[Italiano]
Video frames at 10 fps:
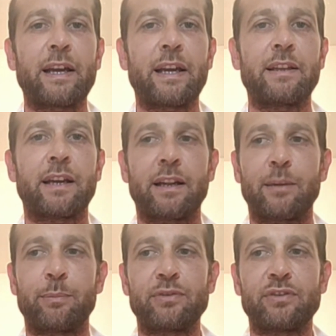anche dare
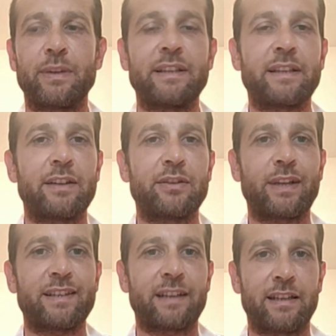la possibilità di
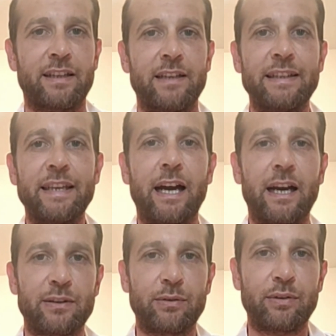un'atletica di
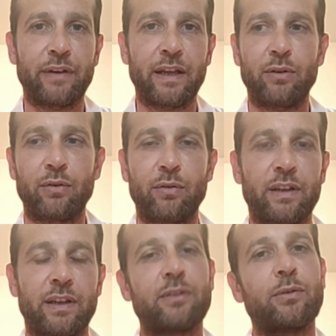alto livello con
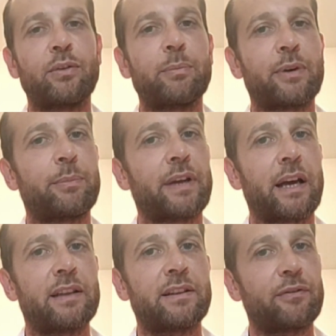allenatori
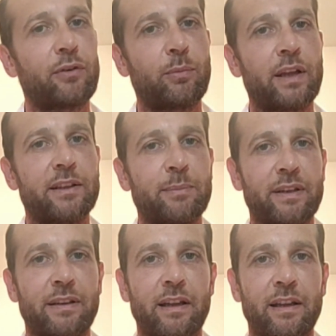preparati e formati
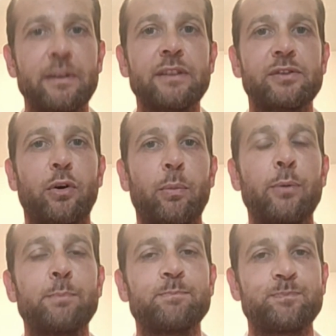per tale
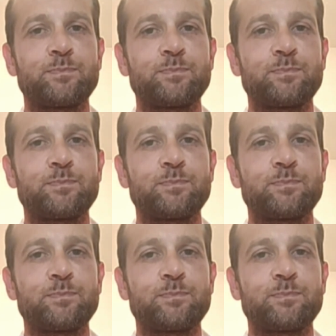scopo.